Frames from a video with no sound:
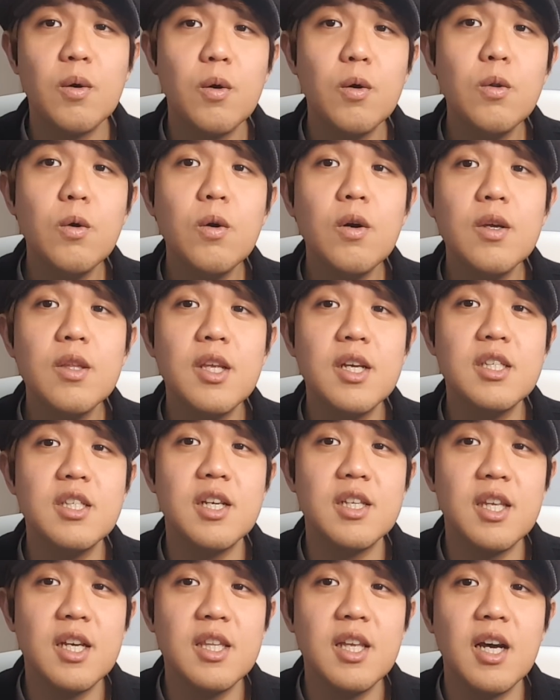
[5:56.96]
この子たち
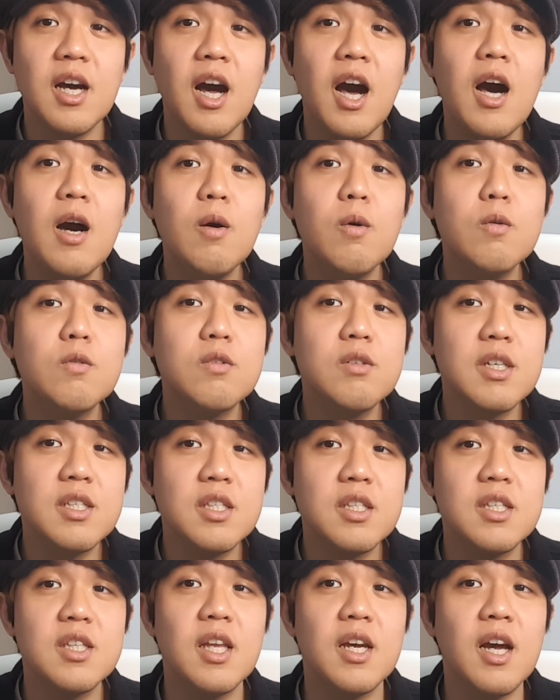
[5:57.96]
はただ韓国が
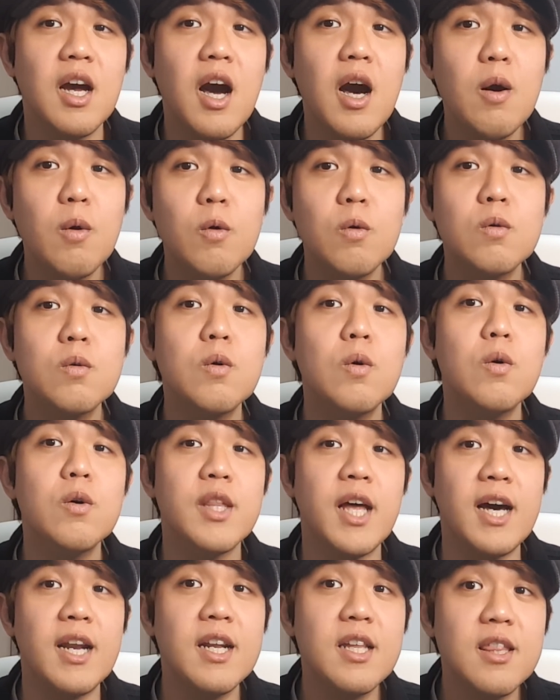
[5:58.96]
好きで韓国語を
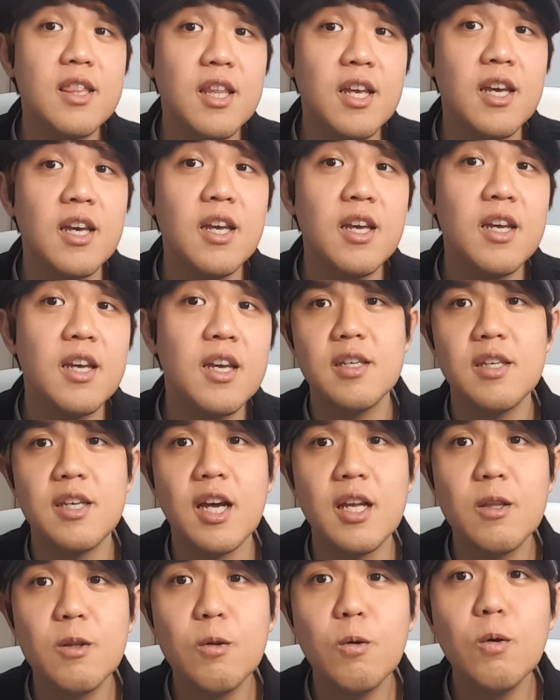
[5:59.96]
習って、
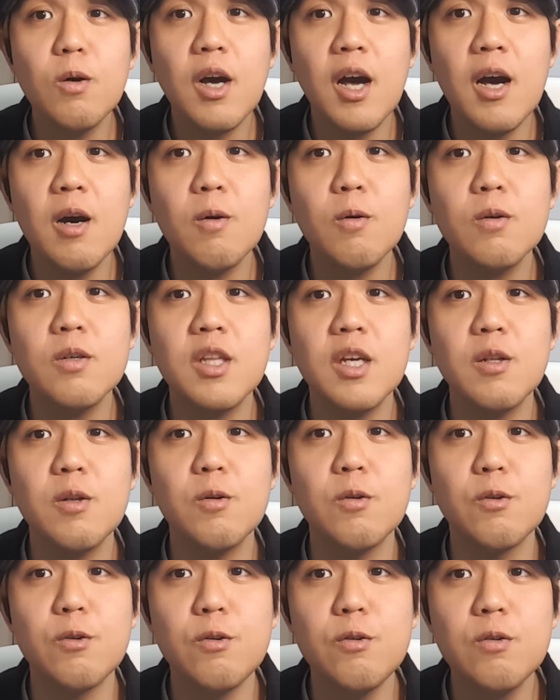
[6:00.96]
やっと韓国での
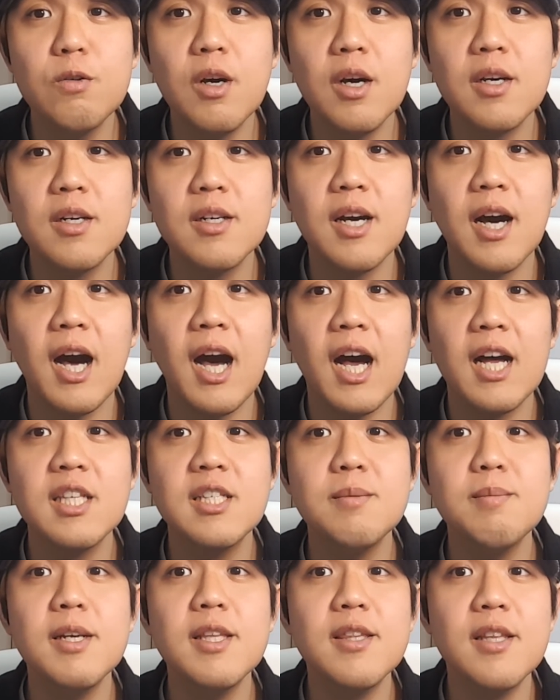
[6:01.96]
留学が
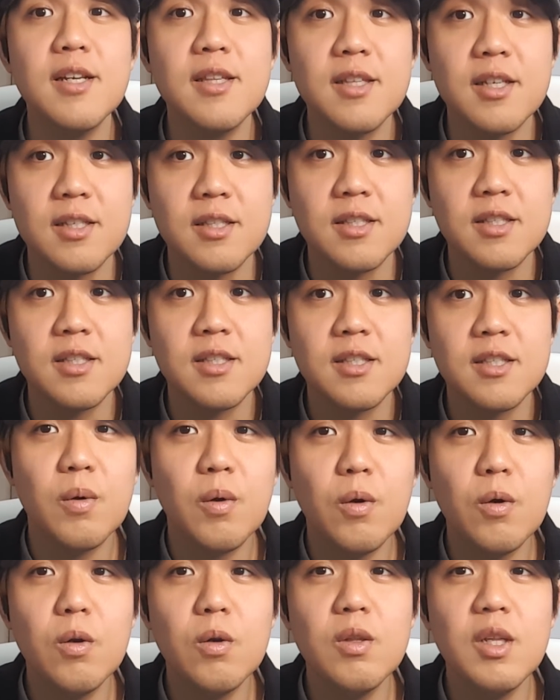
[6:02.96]
始まったんです。
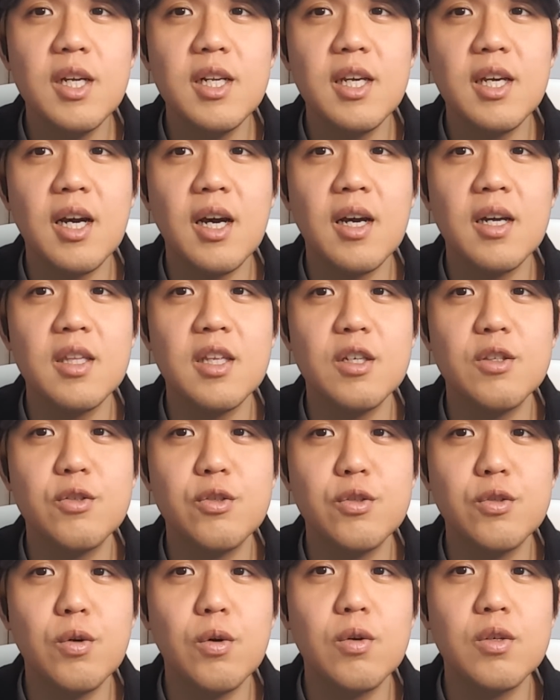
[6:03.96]
コロナにかかった
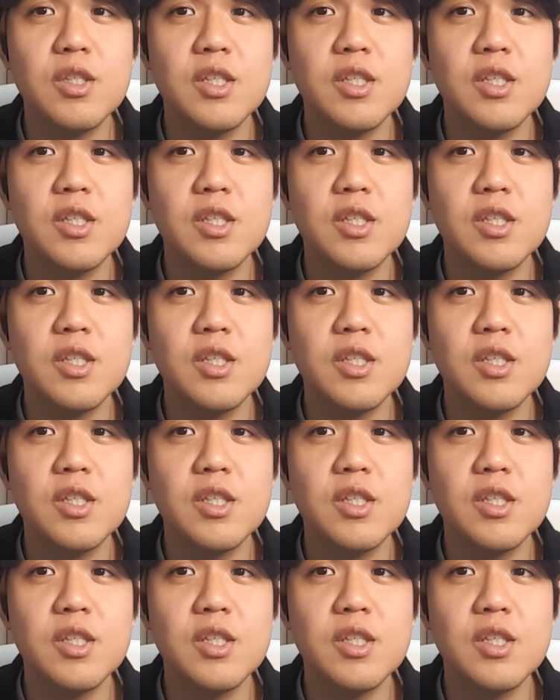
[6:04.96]
中国